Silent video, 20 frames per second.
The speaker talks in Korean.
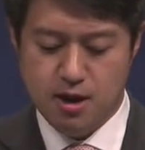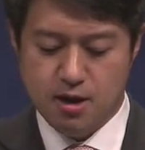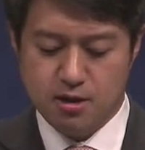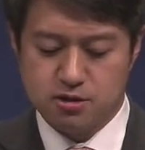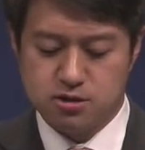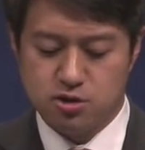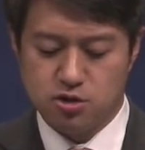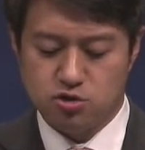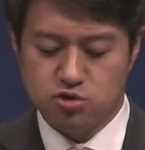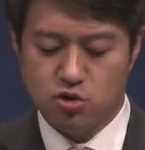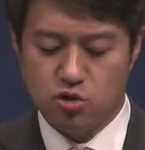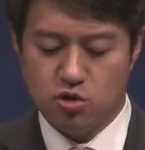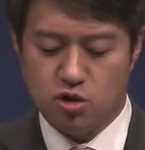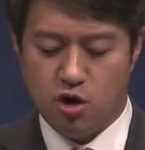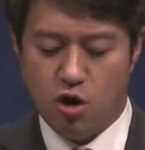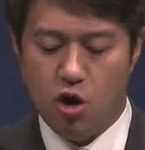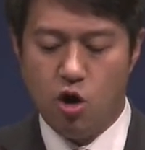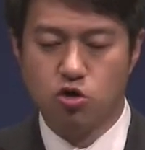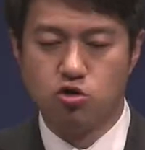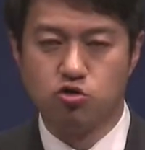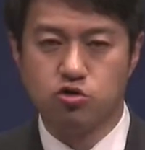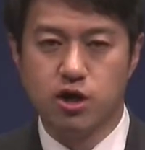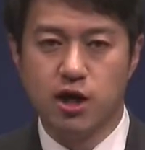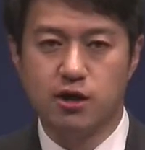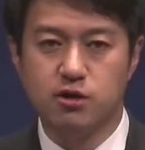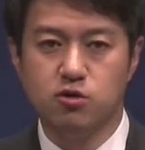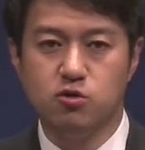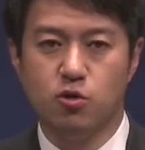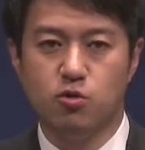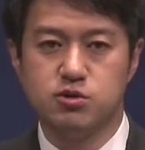그것도
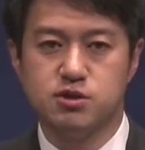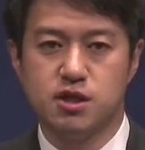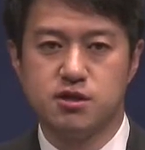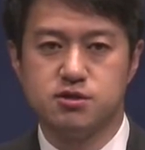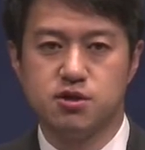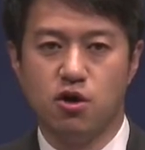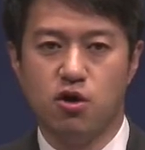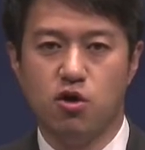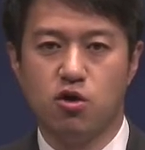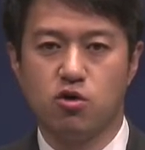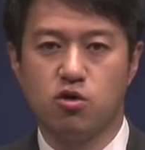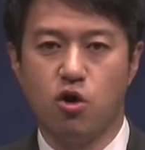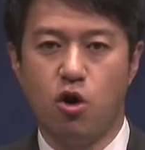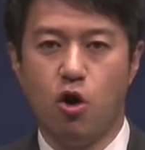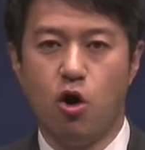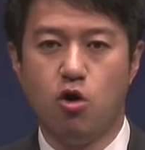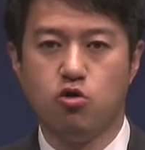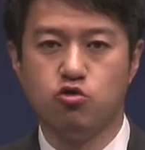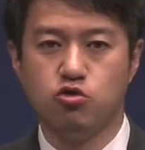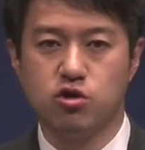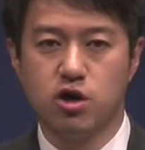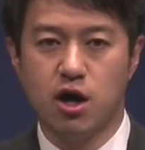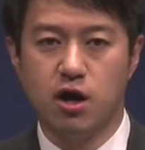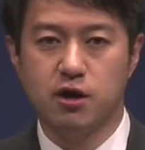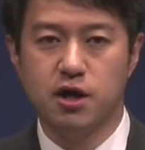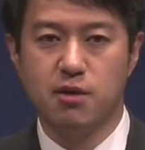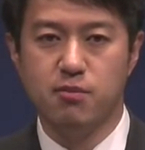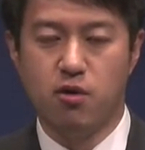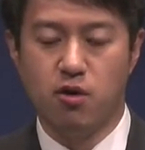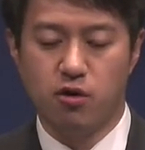거룩한 곳에서
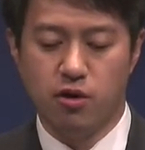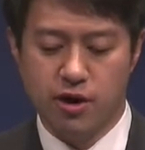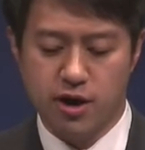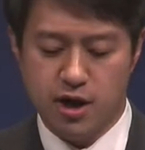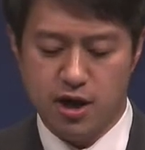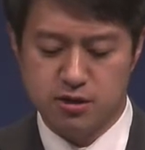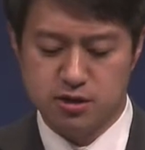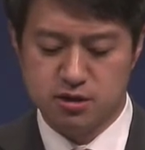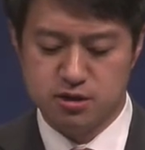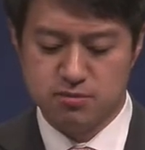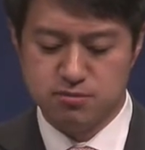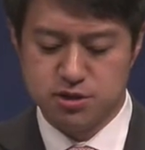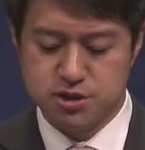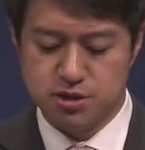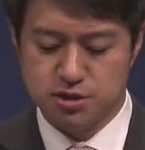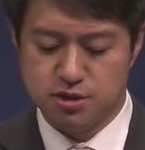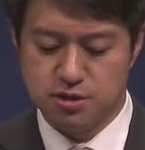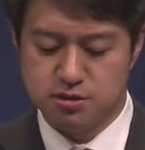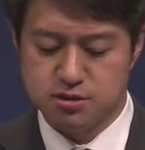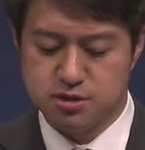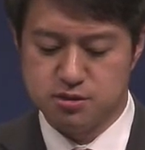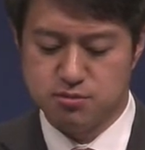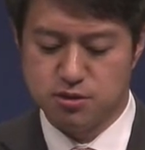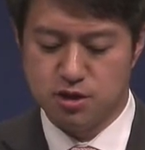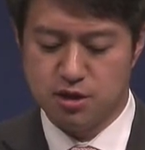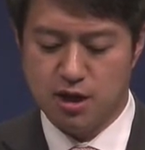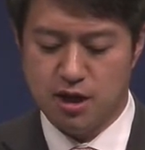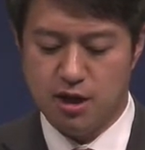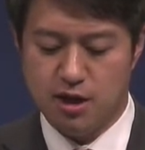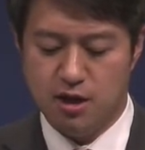거룩하게 먹어야 하는
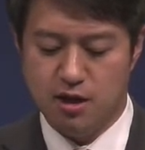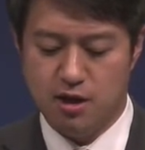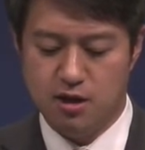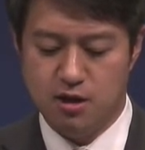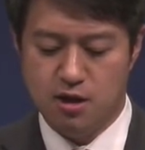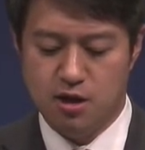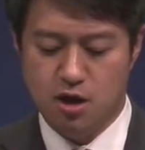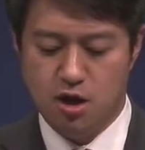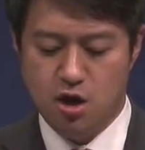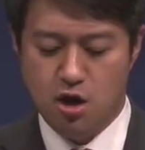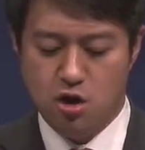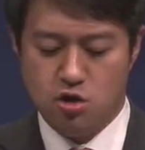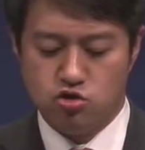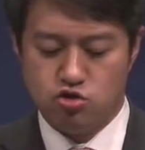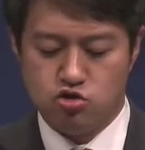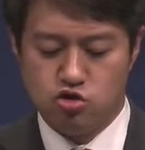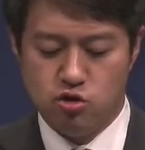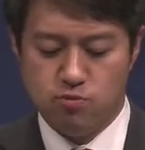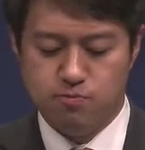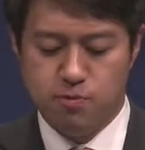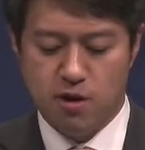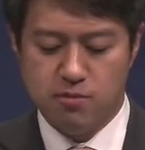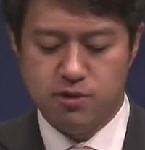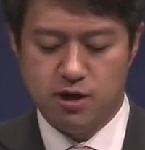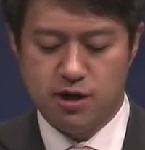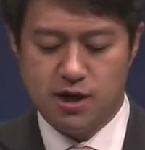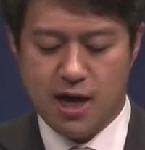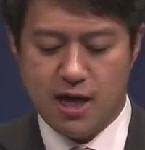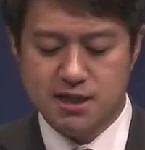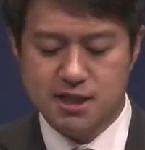음식이었습니다.
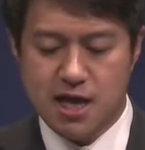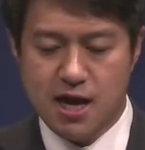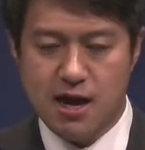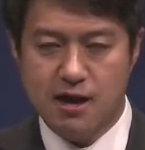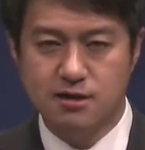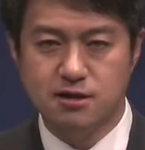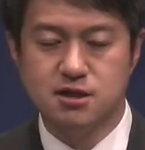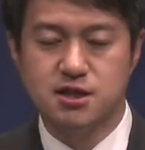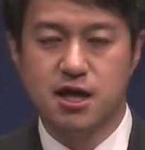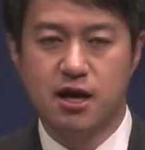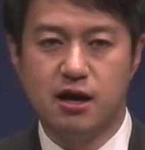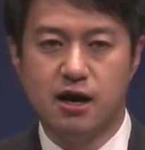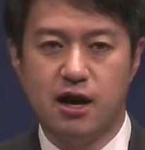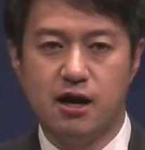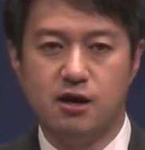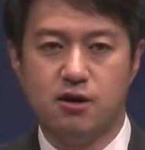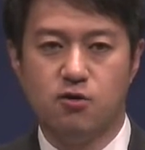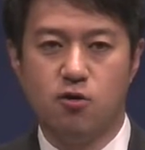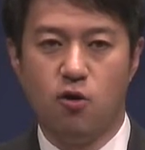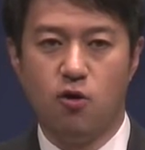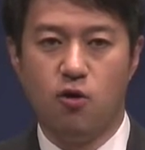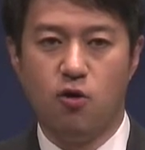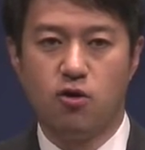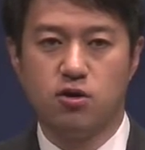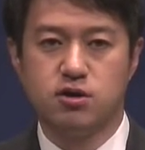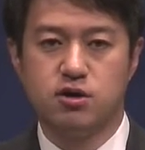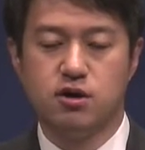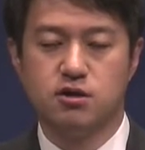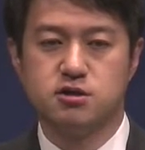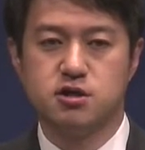율법을 가장 잘 알고
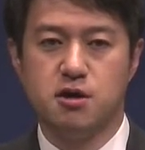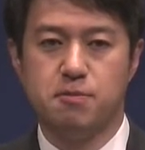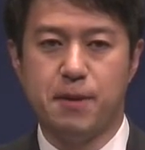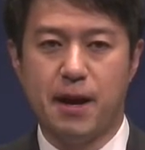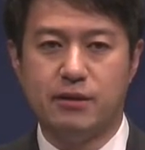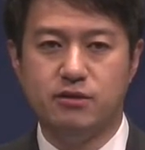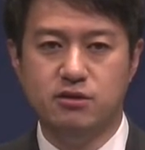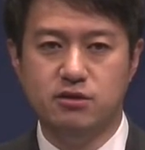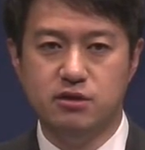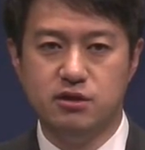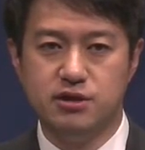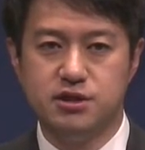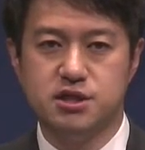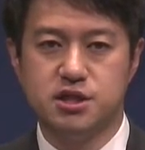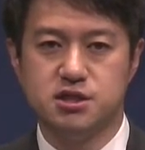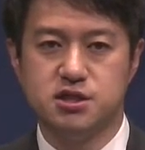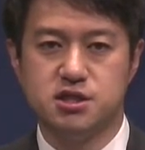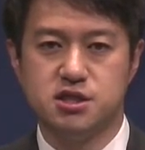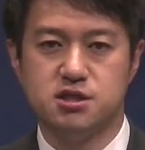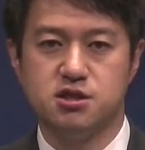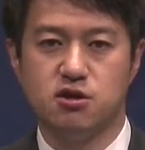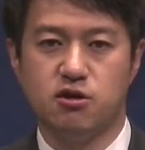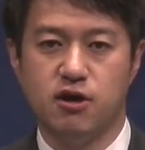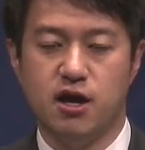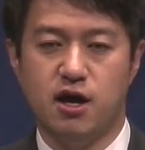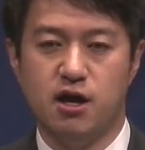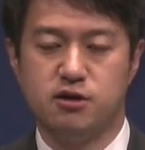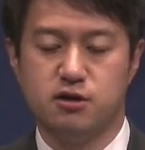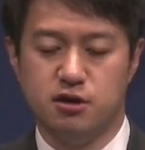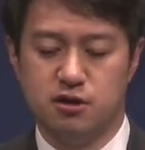그것을 반드시
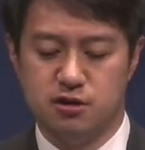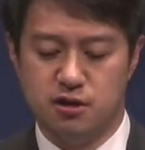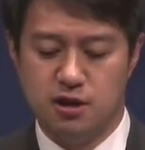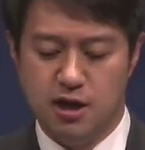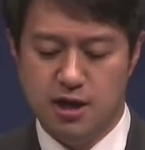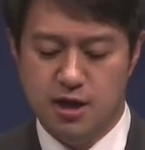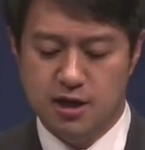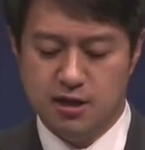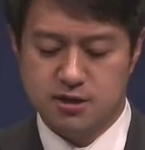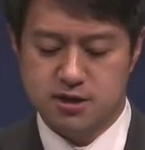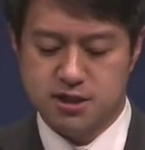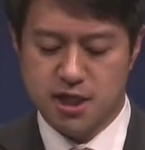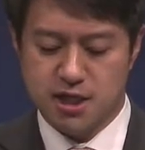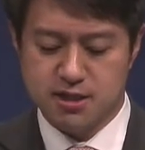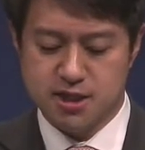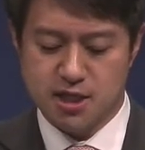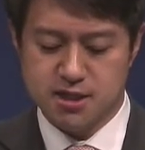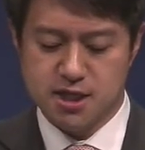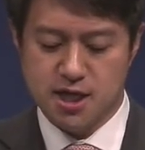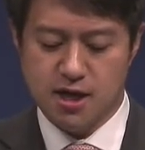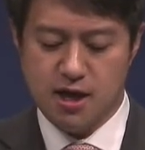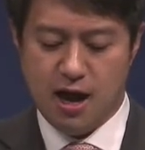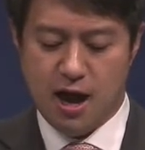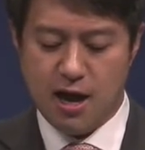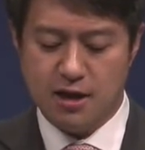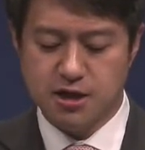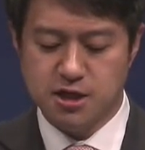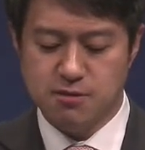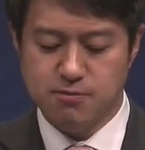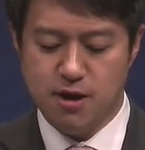지켜야 하는 제사장
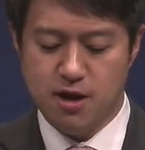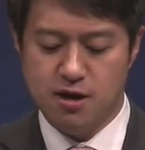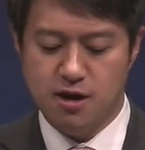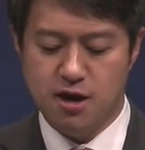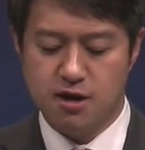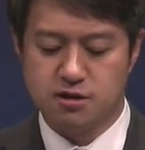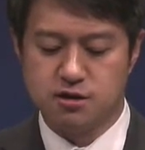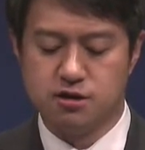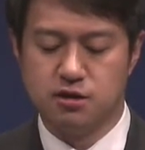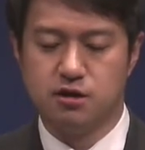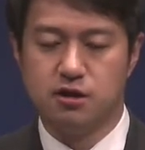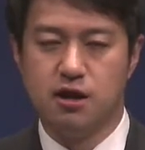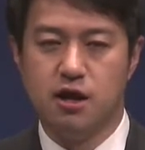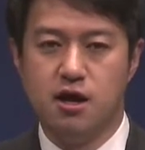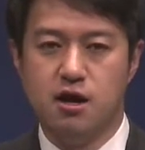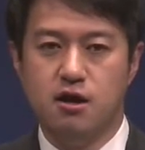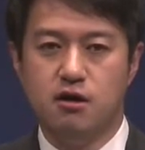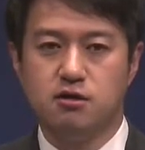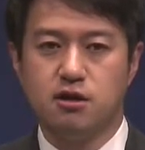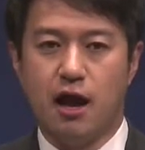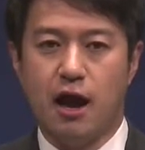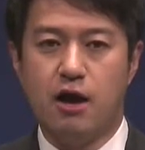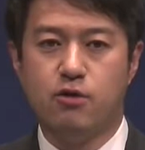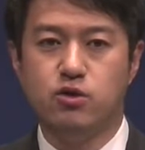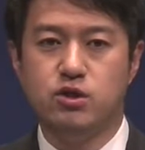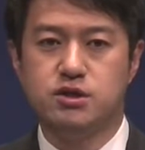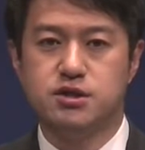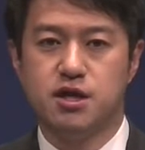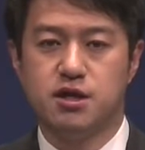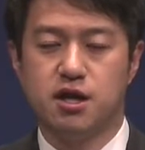아히멜렉은
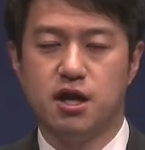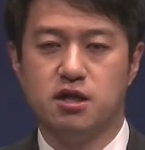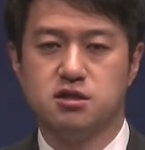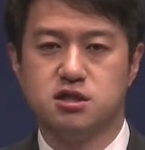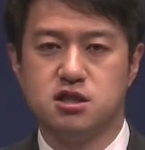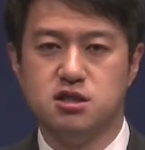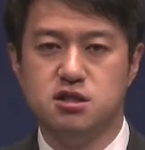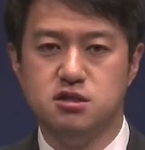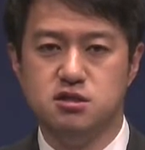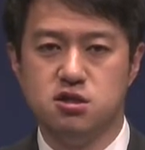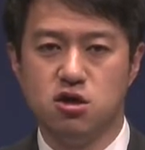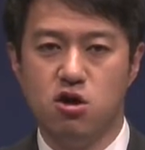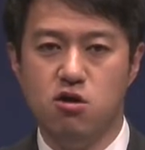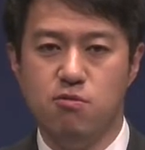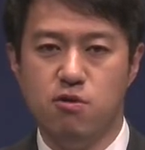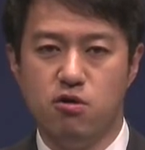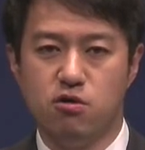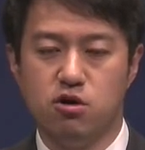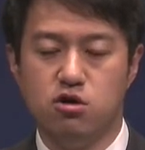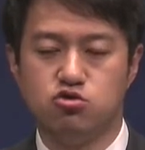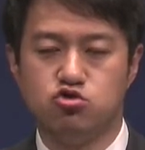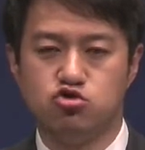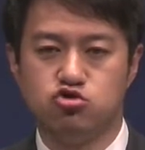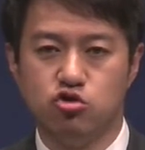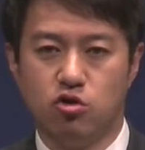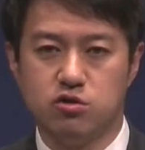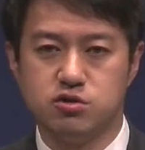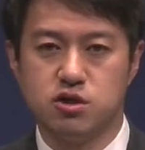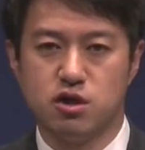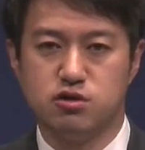다윗에게 진설병을
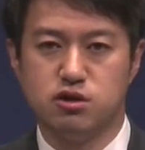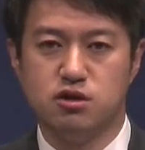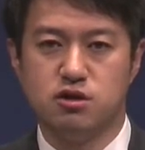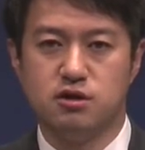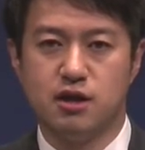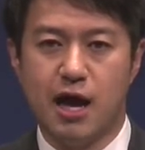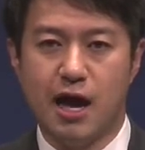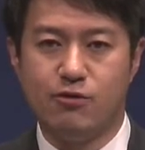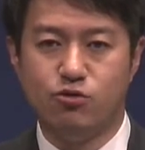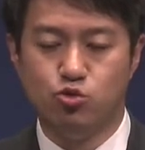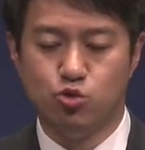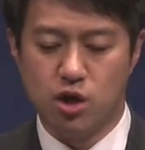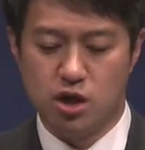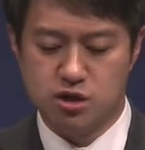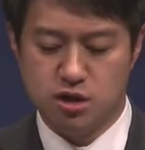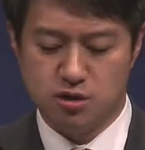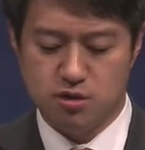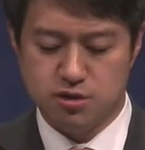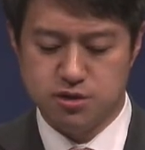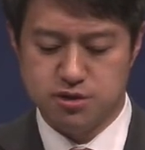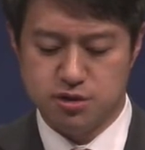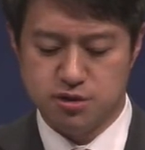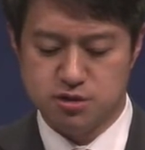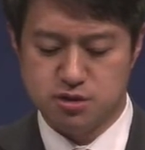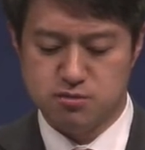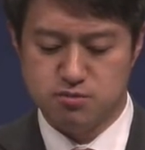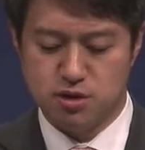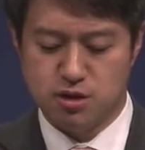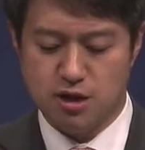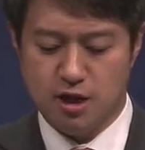주어서는 안 되는
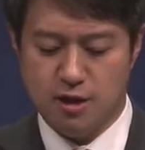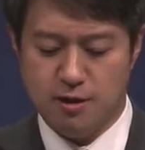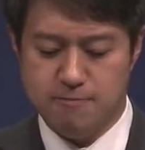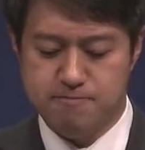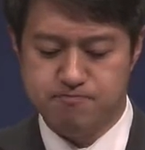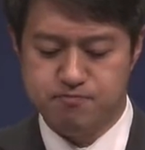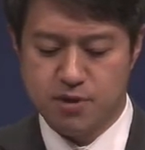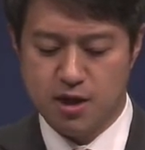것이었습니다.